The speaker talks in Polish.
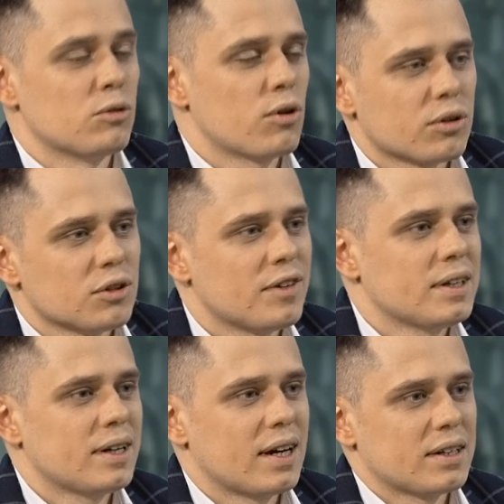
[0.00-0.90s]

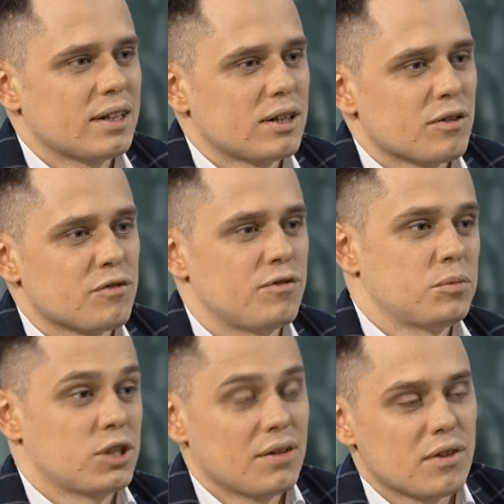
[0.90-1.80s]
Ukoronowanie kariery. W
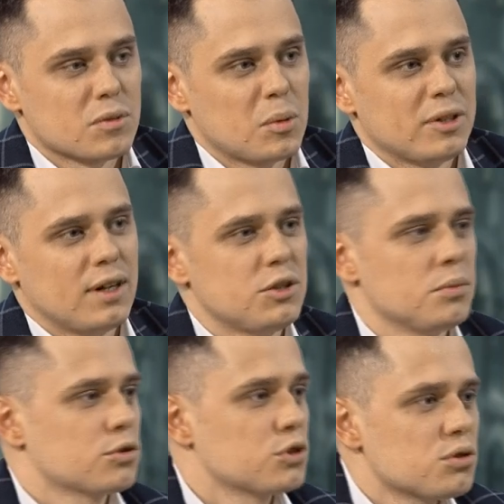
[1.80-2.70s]
przerwie wspominaliśmy
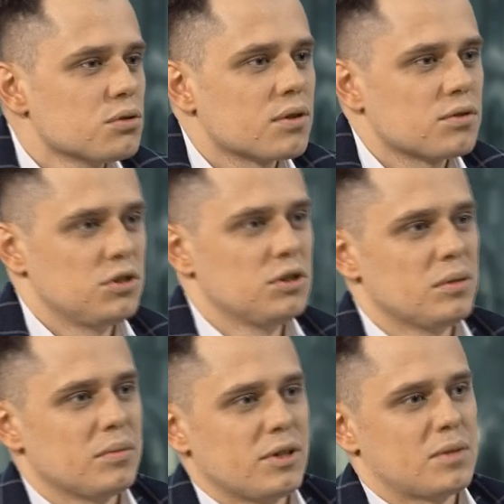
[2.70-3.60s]
o życiu
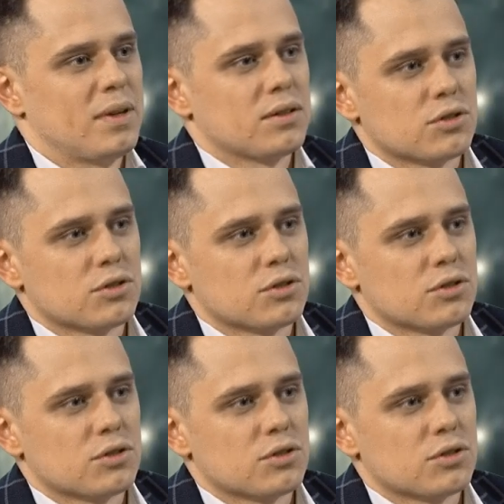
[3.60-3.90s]
rodzinnym, bo jest pan